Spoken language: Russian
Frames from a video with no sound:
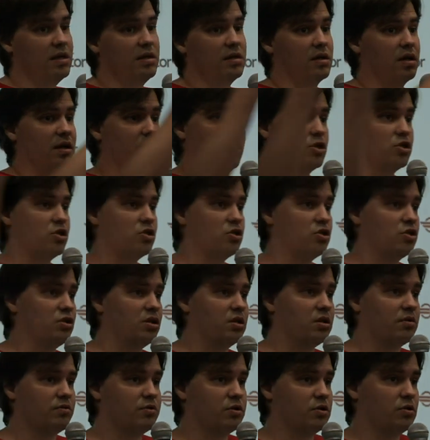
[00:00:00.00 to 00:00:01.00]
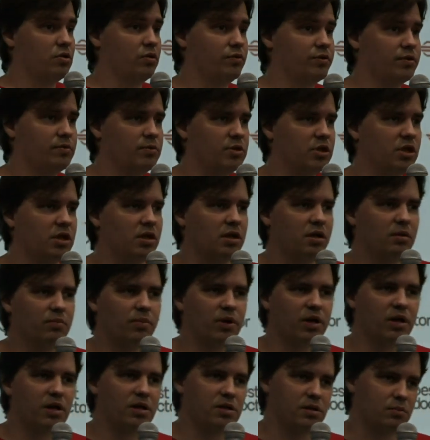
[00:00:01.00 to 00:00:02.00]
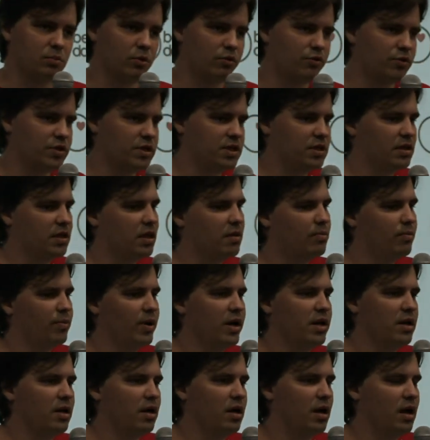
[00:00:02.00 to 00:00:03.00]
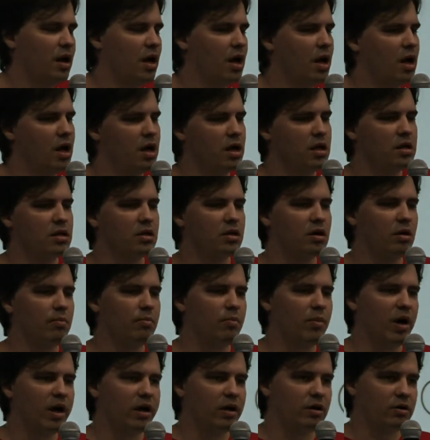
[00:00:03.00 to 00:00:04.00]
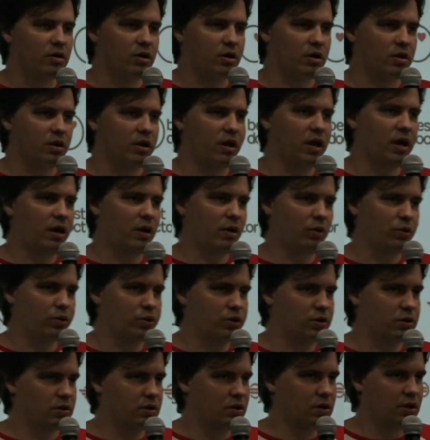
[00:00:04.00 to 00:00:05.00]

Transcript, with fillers: И, конечно же, это все в замечательном, прекрасном офисе компании Ingram Micro Cloud.